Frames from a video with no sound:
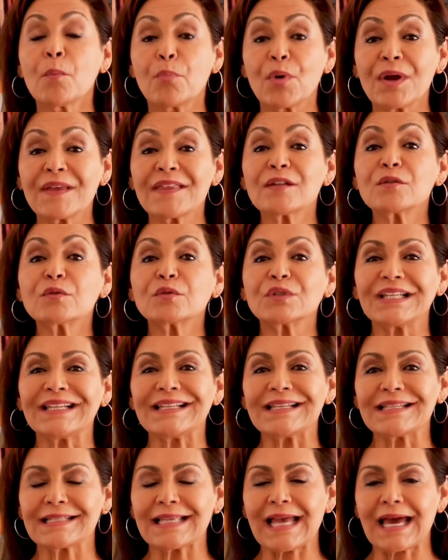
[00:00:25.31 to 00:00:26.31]
pueden
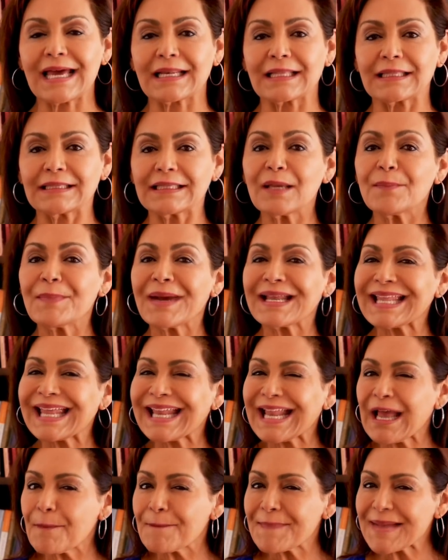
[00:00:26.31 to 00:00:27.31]
utilizar de
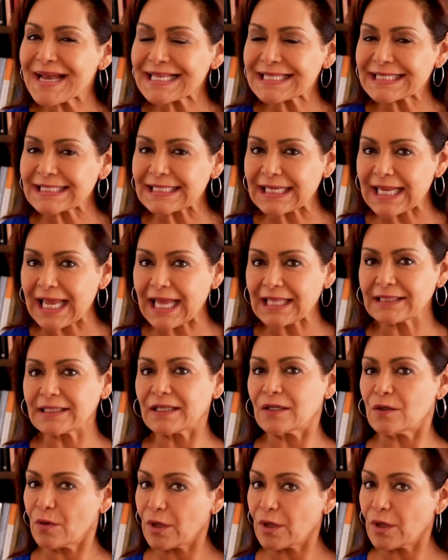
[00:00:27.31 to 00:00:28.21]
manera más grande,